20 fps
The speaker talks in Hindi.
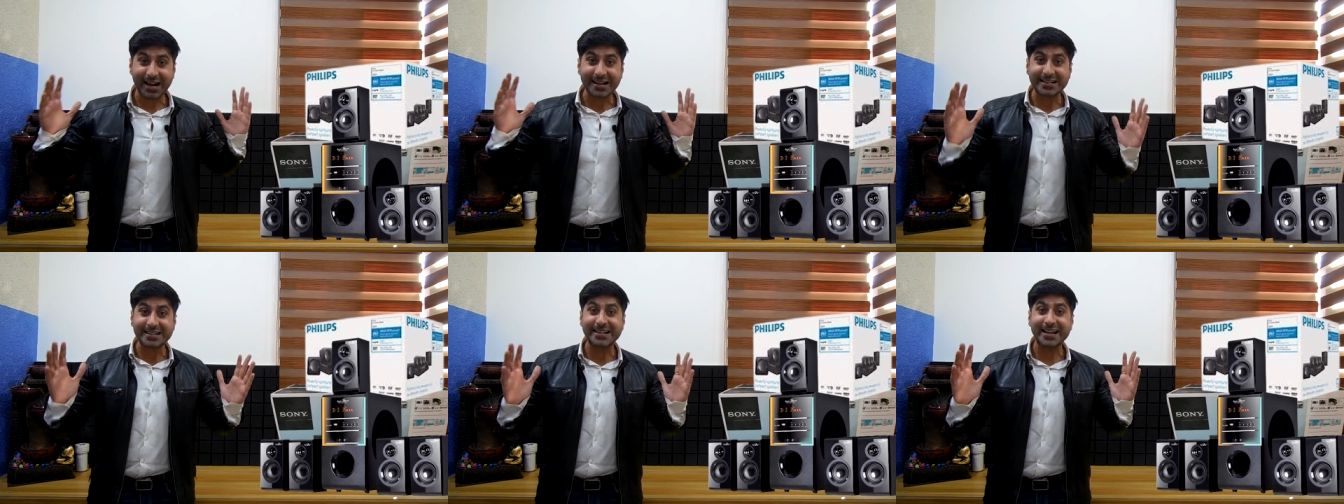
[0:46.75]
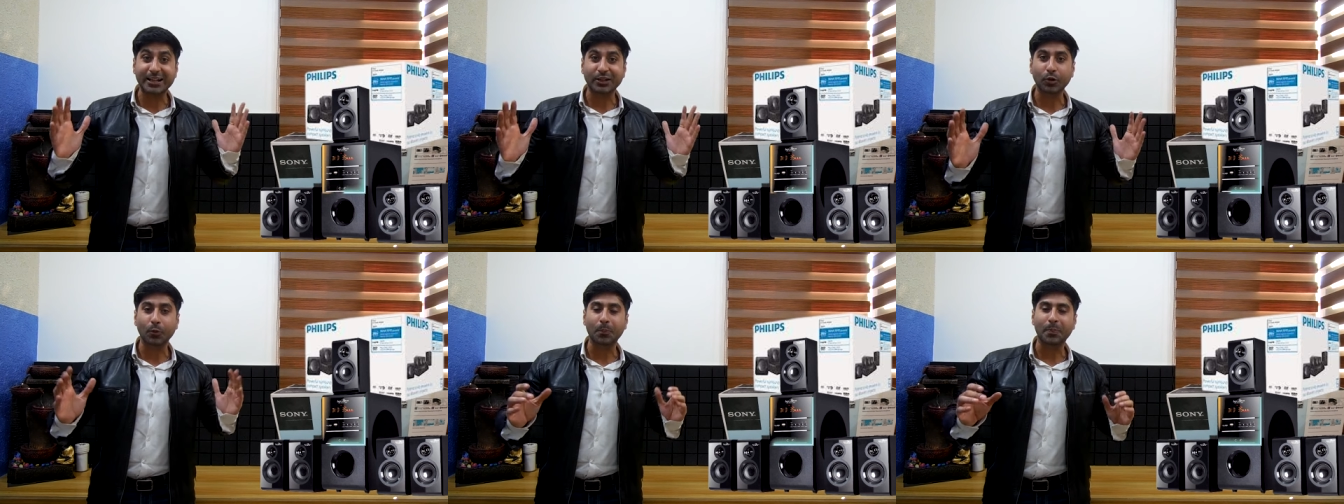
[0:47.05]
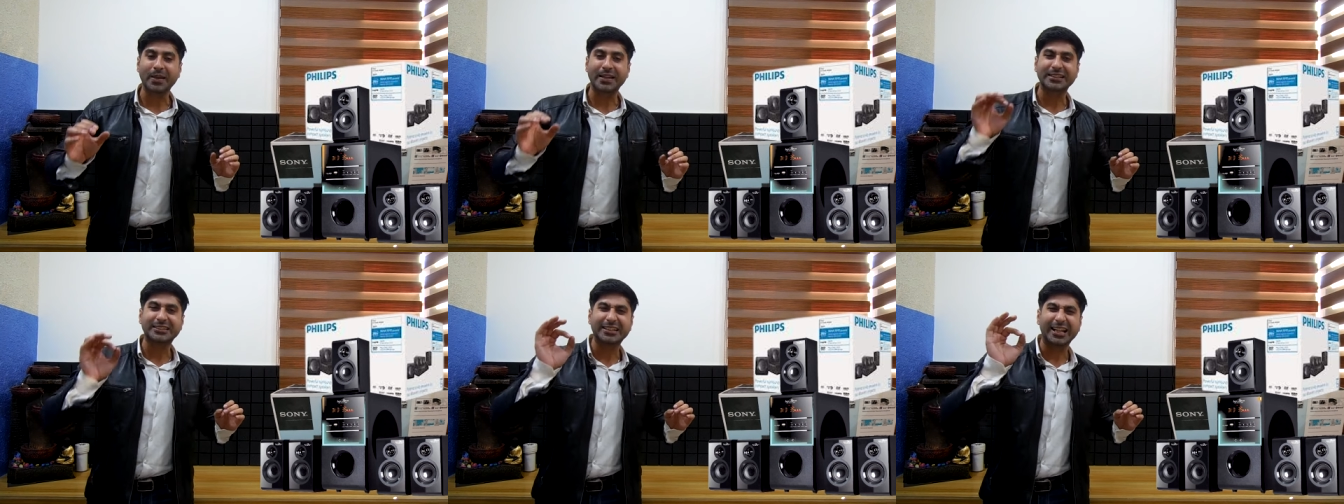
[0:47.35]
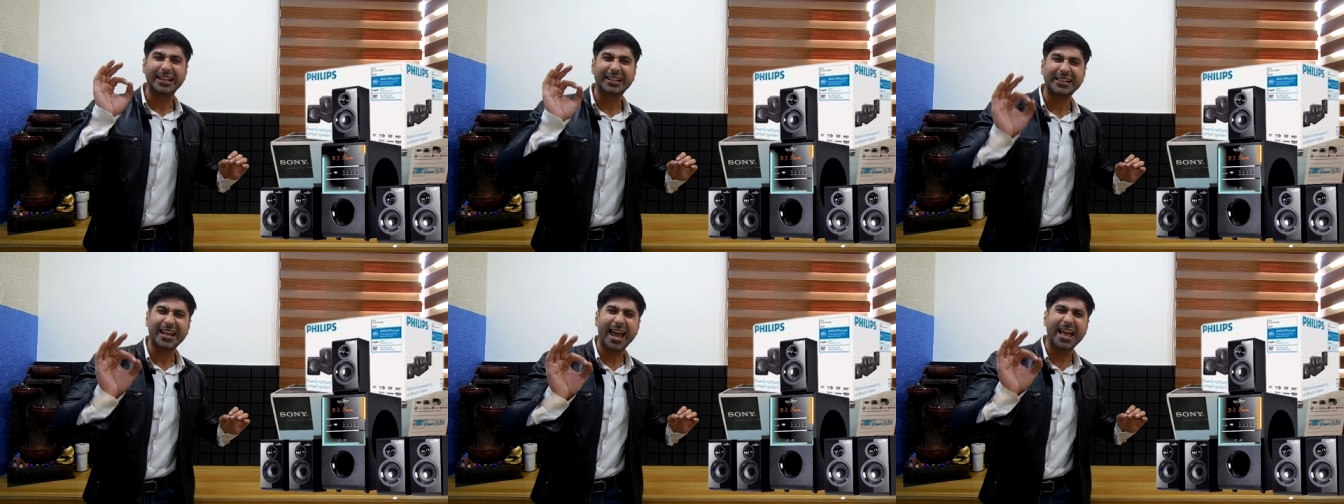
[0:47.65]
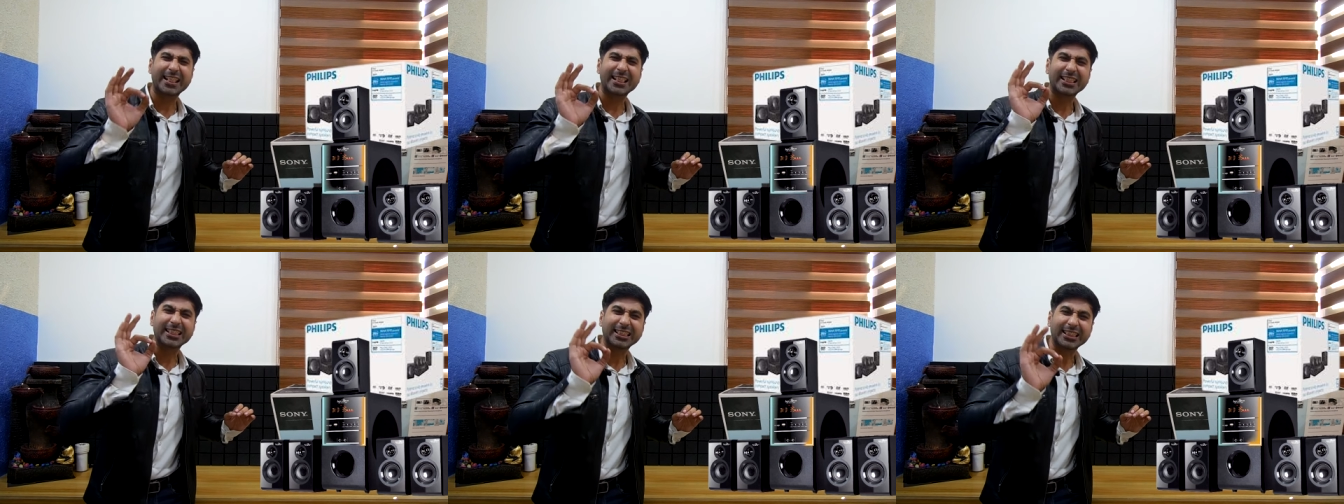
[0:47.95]
अंडर रुपीज
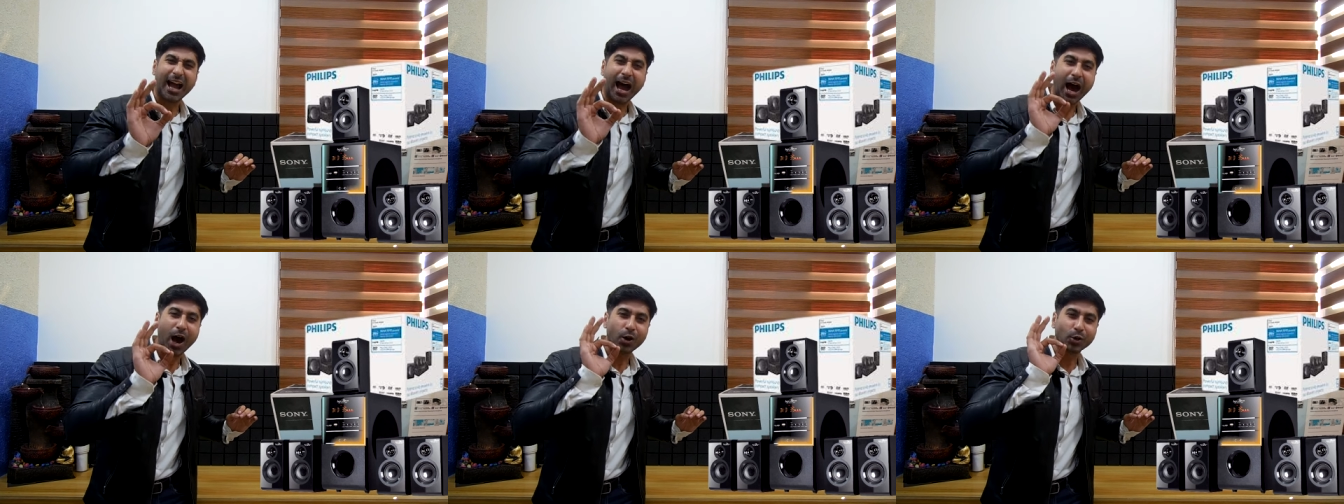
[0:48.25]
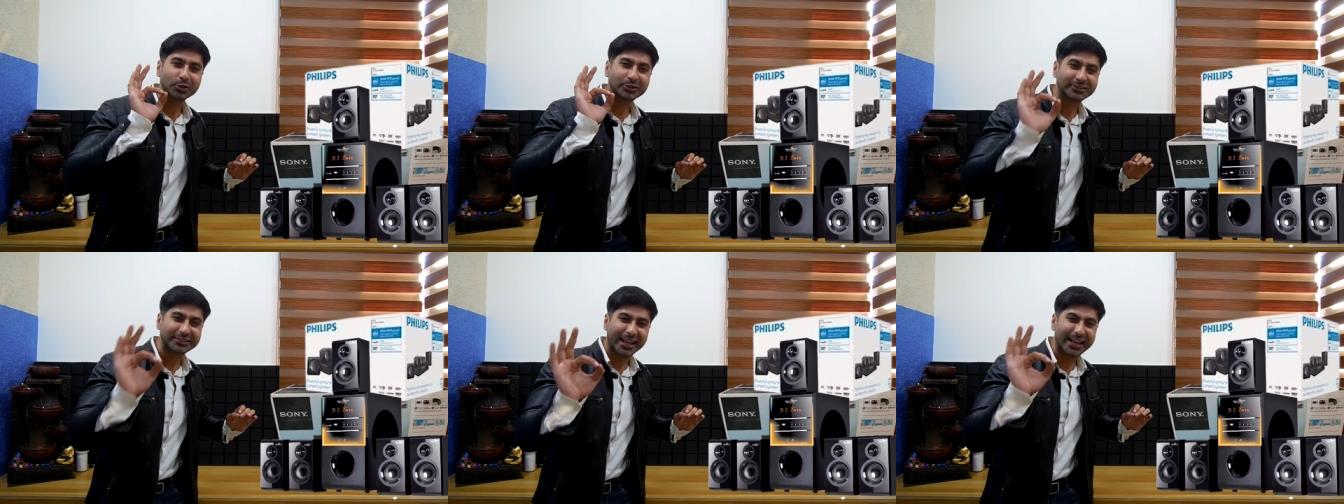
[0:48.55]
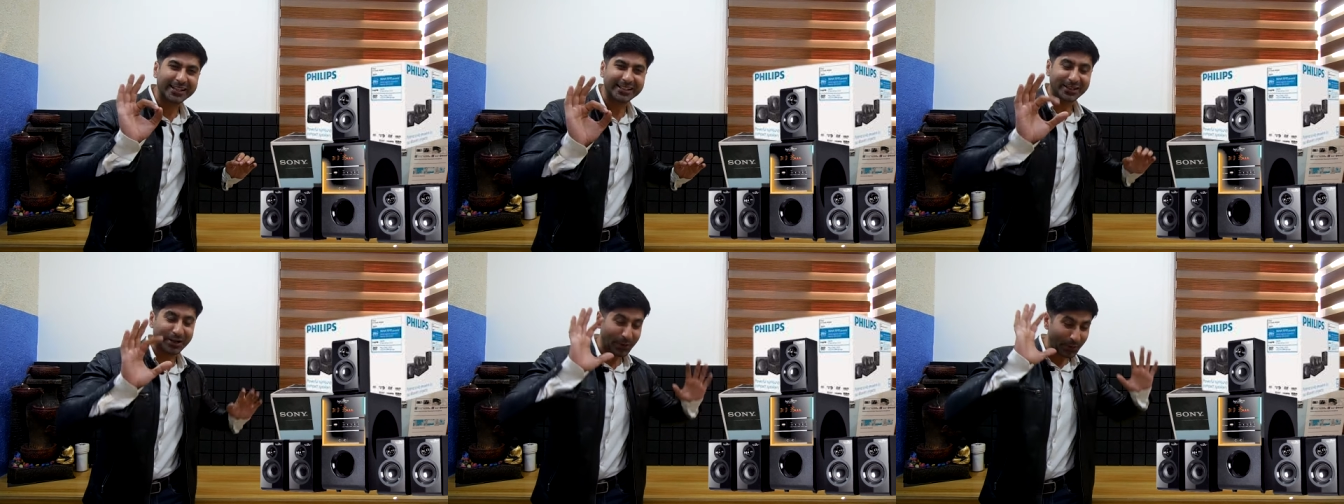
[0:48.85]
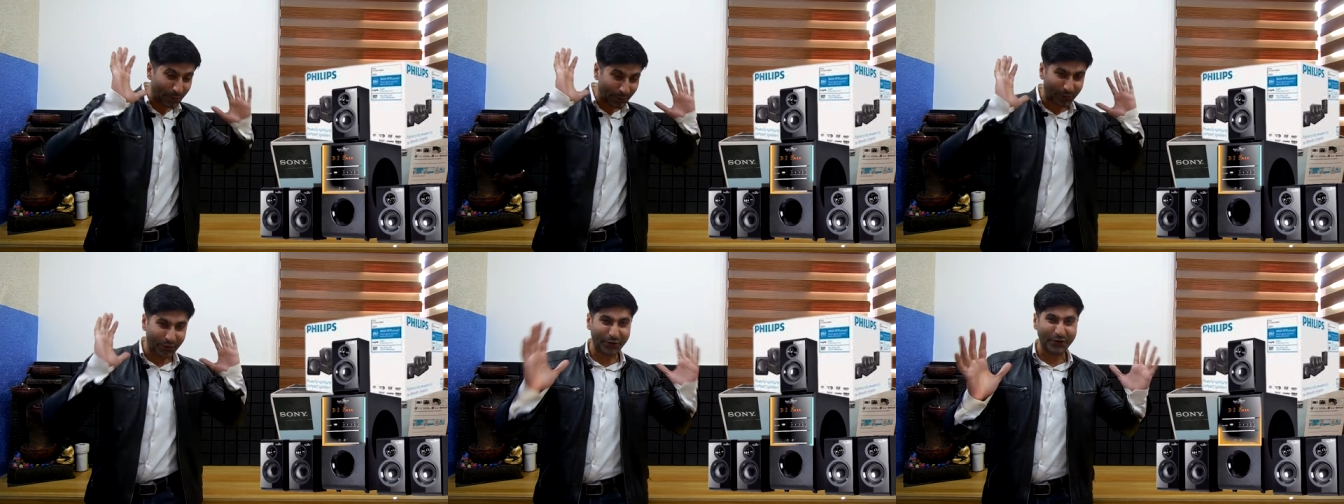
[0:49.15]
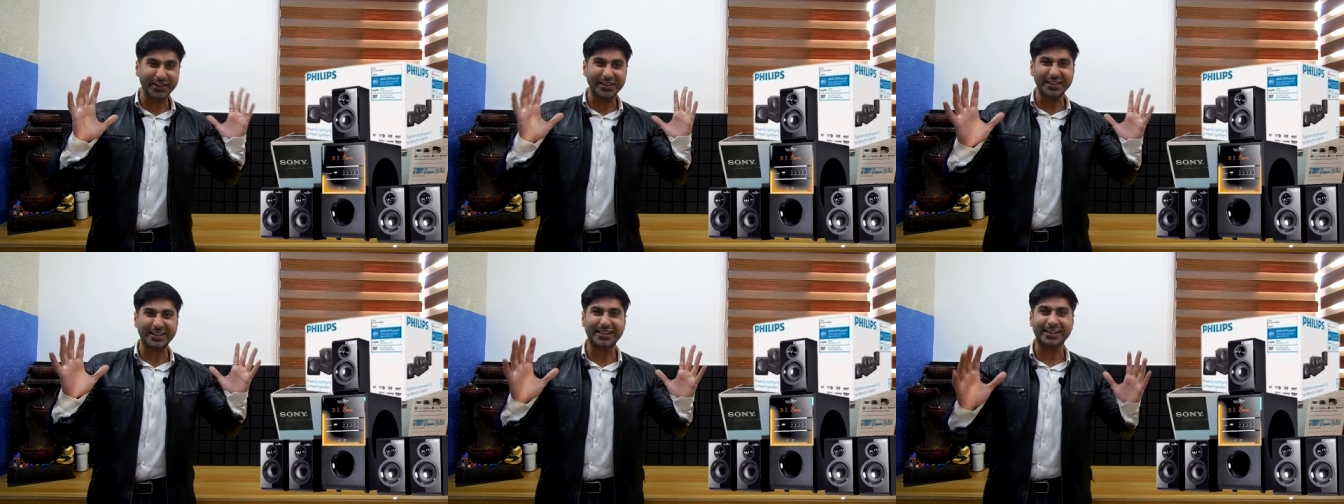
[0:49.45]
टेन थाउजेंड
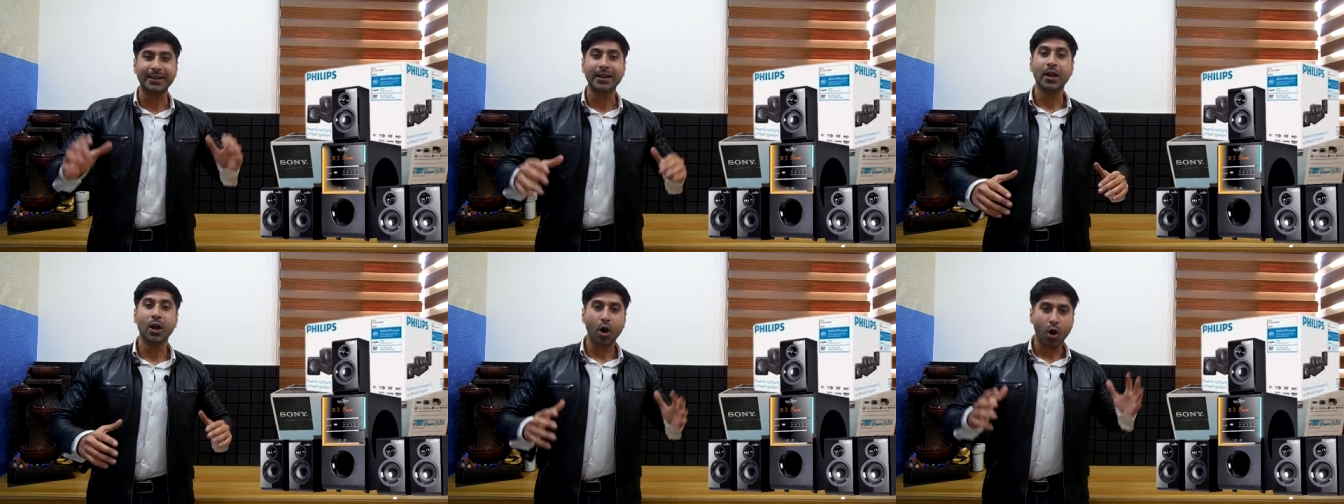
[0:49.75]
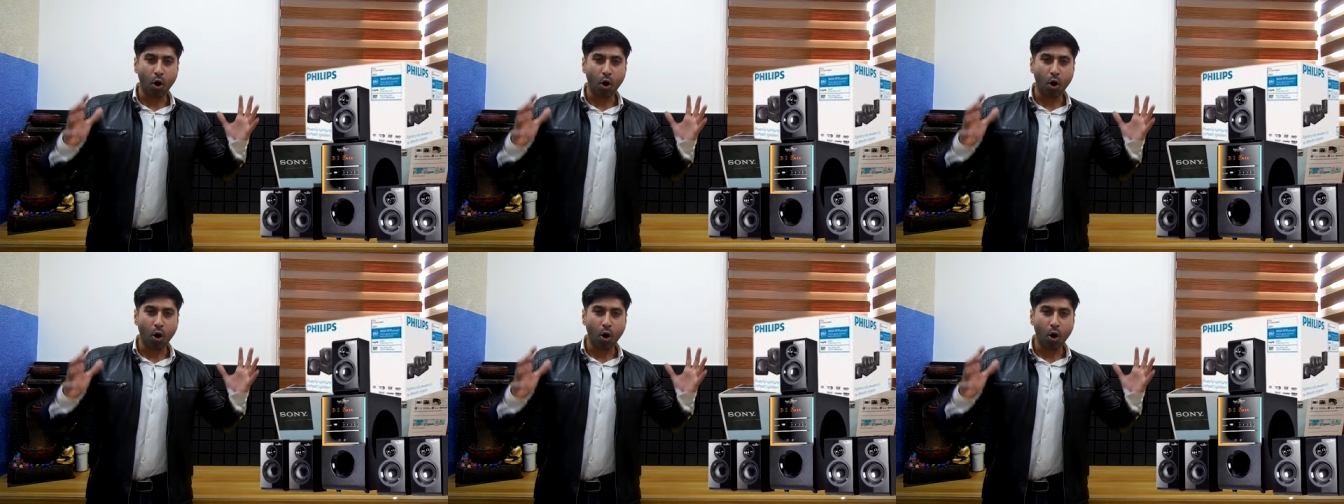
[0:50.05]
ओनली